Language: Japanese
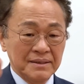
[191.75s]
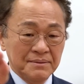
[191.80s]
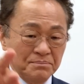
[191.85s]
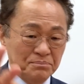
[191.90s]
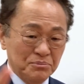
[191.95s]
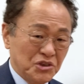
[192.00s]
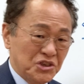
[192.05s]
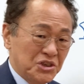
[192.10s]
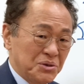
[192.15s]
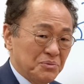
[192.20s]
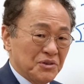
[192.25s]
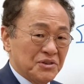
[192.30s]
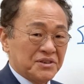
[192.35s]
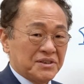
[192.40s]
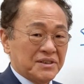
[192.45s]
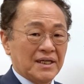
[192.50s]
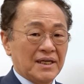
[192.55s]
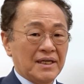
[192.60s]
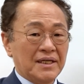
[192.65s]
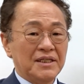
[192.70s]
もし
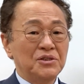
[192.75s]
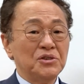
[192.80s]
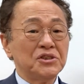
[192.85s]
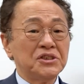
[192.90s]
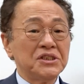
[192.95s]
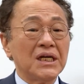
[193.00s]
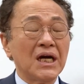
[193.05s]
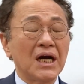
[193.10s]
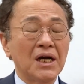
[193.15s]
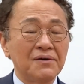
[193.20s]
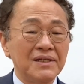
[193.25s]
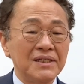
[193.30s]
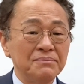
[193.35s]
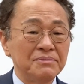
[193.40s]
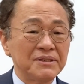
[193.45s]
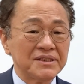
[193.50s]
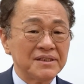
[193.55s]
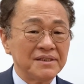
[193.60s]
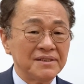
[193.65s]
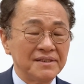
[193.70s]
もって命に関わり
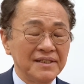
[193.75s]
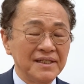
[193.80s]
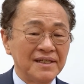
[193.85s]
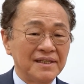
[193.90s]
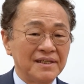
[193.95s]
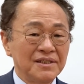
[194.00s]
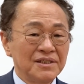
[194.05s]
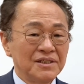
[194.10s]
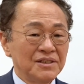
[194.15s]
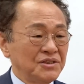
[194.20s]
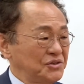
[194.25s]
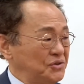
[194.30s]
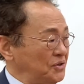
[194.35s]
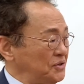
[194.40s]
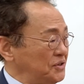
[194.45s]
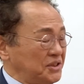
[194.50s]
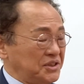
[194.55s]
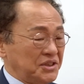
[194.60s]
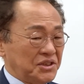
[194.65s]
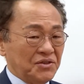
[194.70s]
ますからね、そう
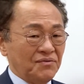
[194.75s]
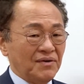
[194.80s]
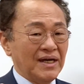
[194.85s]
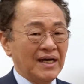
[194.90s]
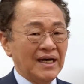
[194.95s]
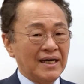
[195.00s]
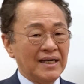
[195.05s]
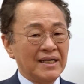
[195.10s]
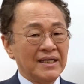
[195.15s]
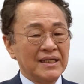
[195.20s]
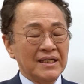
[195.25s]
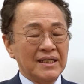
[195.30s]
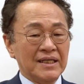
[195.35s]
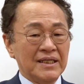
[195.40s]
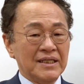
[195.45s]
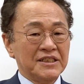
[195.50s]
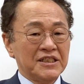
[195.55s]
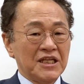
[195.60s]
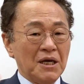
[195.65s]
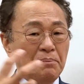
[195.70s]
いう時には
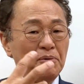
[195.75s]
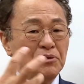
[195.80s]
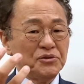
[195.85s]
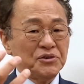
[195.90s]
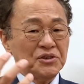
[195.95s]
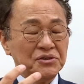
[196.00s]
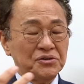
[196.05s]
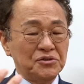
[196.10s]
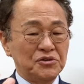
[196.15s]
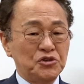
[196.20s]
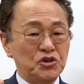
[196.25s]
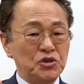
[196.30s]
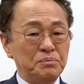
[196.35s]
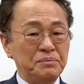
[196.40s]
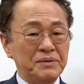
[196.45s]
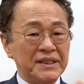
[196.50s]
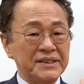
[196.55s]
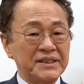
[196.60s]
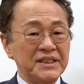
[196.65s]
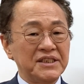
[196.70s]
サポートする準
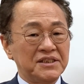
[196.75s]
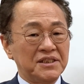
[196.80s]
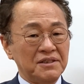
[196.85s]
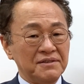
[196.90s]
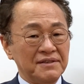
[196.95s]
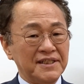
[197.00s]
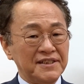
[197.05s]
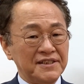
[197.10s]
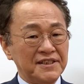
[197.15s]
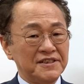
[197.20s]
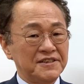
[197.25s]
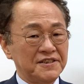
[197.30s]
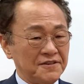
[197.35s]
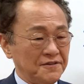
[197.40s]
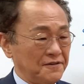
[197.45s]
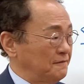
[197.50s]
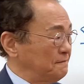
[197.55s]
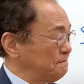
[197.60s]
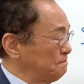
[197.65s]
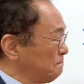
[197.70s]
備ができてるわけですけ
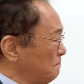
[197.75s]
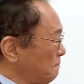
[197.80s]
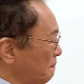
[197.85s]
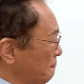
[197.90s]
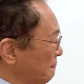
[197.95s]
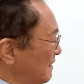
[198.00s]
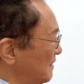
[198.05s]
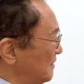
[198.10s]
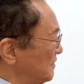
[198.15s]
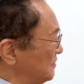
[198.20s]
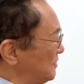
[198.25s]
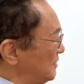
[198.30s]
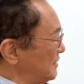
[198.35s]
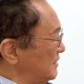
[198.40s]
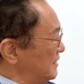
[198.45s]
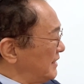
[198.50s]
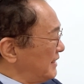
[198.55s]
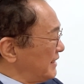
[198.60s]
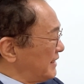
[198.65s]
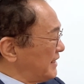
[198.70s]
ど、それ
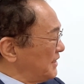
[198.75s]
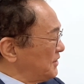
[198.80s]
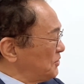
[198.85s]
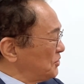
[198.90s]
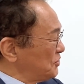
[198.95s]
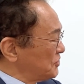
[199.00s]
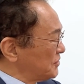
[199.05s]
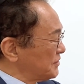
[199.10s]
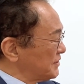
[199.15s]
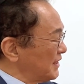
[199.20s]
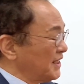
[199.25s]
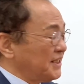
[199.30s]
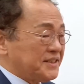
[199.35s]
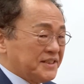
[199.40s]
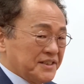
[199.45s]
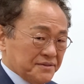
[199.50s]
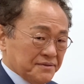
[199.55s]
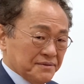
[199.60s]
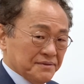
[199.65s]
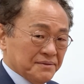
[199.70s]
でね、血糖値を下げ
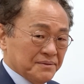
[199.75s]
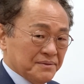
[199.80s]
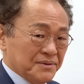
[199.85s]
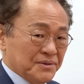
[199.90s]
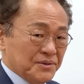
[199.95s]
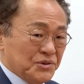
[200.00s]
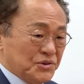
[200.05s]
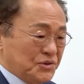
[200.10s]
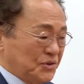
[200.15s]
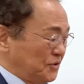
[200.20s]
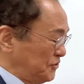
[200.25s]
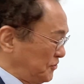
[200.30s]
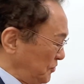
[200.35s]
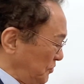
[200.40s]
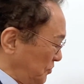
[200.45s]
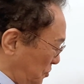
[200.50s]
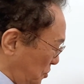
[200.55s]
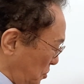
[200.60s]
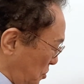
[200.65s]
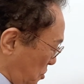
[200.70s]
ていく。そうす
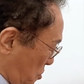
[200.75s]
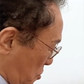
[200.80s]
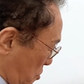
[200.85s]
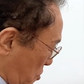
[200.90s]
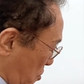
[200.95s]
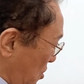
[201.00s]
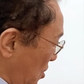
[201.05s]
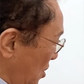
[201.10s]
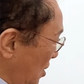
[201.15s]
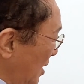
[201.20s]
ると、